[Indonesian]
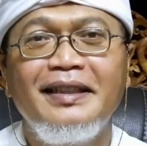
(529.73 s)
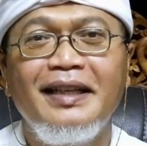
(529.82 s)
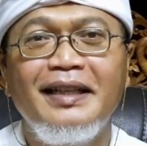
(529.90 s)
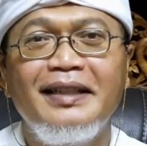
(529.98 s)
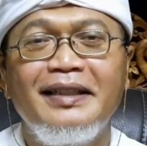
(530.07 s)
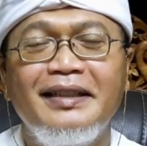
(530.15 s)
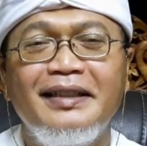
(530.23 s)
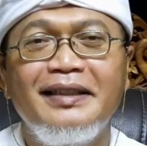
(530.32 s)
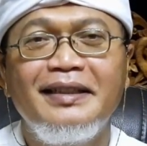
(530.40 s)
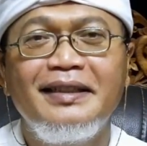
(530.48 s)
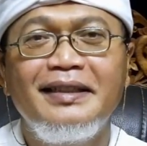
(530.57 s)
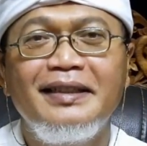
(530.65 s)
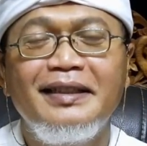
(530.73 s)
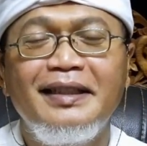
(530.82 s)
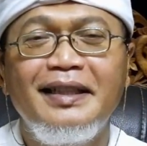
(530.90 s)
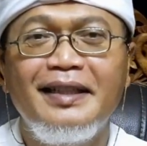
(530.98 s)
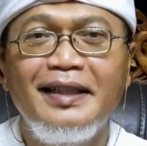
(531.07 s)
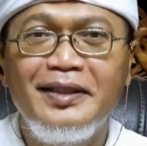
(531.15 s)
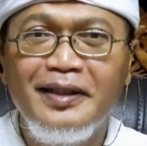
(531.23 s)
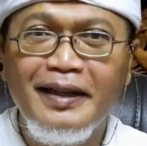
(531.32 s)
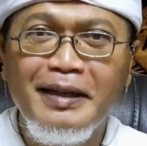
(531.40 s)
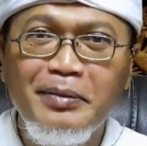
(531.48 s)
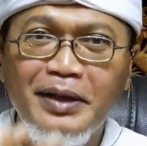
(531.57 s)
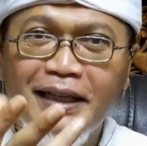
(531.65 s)
Ya. Kita
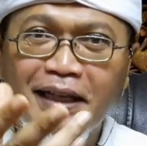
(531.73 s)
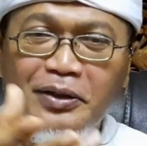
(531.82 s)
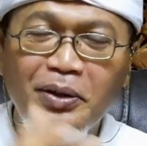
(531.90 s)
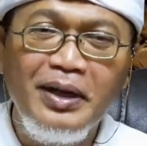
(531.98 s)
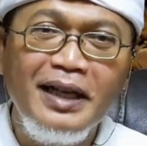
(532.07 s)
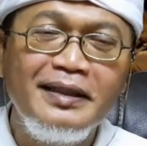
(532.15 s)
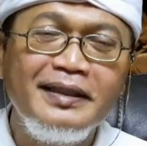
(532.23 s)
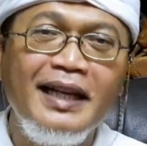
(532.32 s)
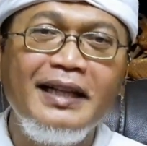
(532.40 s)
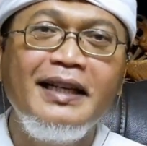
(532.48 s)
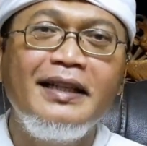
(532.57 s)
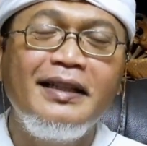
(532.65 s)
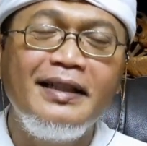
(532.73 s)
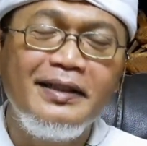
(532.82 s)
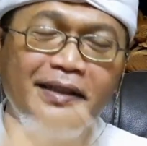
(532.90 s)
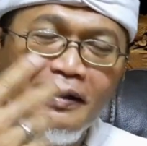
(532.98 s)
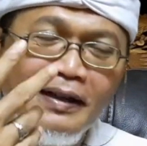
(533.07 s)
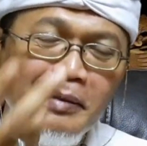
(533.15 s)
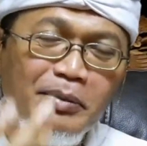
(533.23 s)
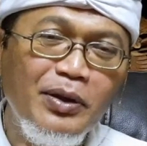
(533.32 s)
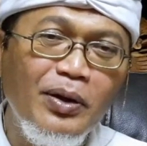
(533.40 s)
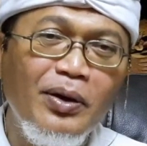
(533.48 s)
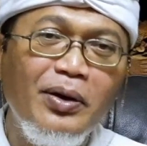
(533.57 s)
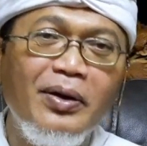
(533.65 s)
sering melihat orang sakit, kita sering
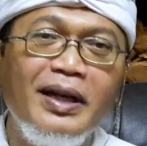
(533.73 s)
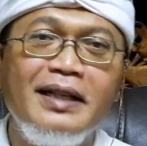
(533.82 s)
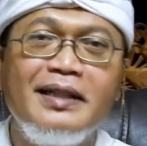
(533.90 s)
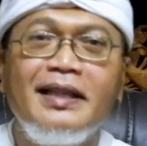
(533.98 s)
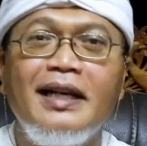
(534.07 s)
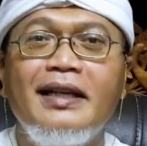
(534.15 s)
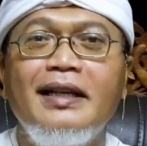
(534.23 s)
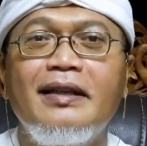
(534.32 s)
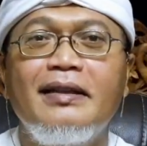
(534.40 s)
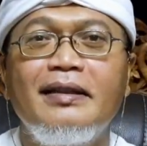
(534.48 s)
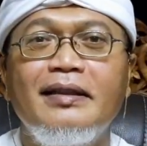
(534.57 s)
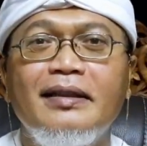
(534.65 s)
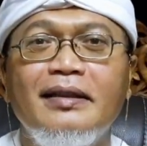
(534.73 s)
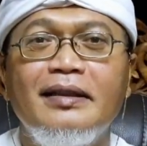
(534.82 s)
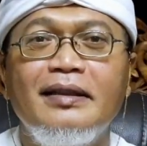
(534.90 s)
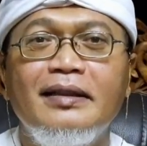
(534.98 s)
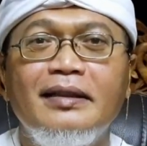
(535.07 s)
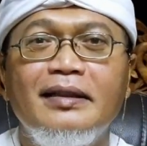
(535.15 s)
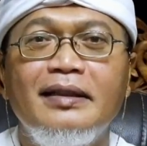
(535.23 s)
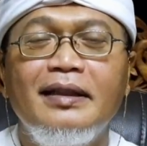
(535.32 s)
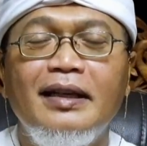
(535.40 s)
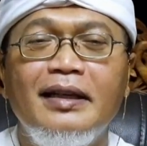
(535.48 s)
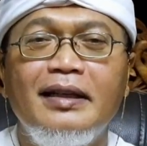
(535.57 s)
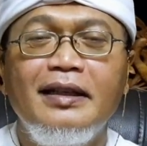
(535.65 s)
menolong orang sakit.
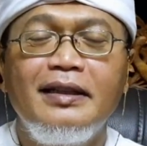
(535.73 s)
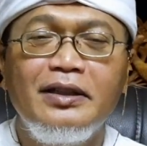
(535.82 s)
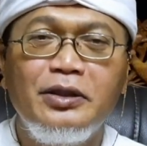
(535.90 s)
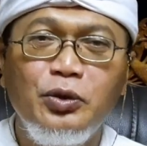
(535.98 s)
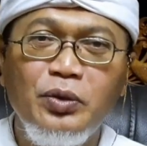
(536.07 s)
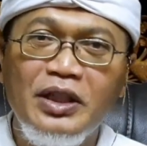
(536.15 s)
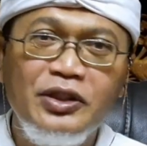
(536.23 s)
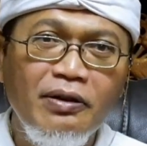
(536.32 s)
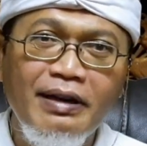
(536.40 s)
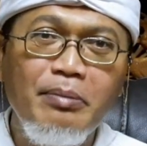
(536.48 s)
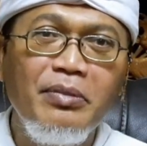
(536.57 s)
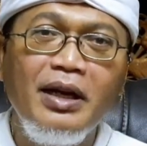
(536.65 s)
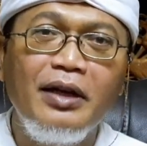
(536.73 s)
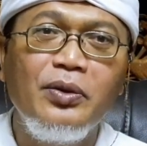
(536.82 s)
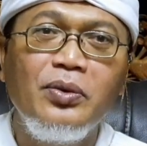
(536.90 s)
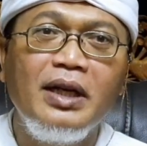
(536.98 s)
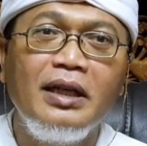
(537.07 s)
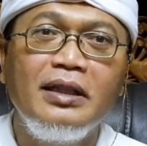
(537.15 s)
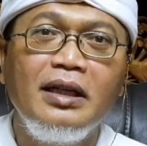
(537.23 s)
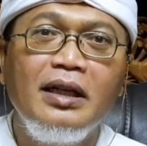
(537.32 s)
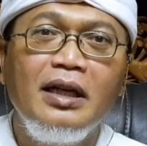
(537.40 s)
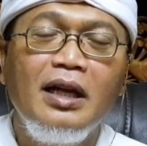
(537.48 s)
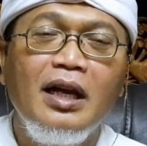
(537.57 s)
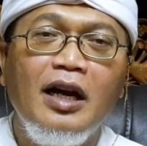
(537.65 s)
Ya. Kita sudah sering melakukan
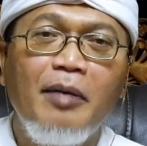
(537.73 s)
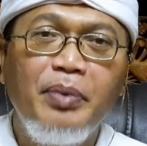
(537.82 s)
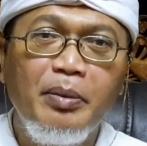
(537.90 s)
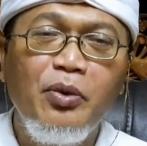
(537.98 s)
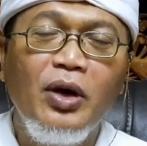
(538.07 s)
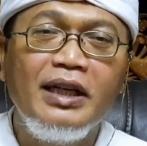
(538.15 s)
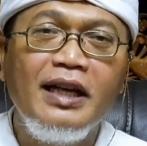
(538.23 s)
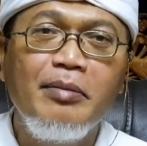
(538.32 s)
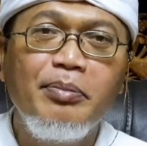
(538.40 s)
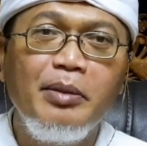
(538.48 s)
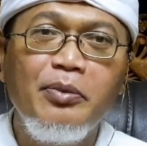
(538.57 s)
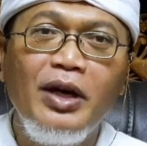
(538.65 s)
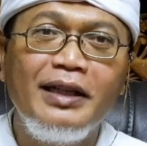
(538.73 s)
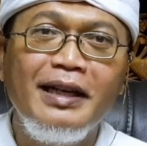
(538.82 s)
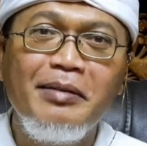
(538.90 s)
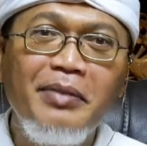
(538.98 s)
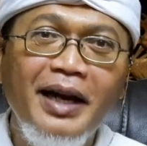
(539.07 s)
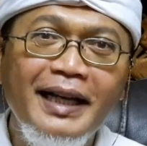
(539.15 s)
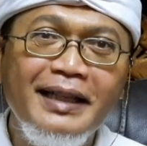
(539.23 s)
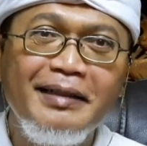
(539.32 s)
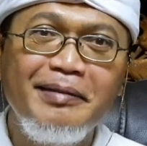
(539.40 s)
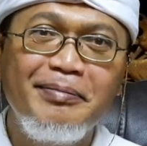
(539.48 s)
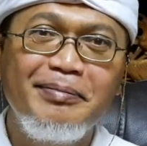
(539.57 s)
uh, perbuatan-perbuatan baik.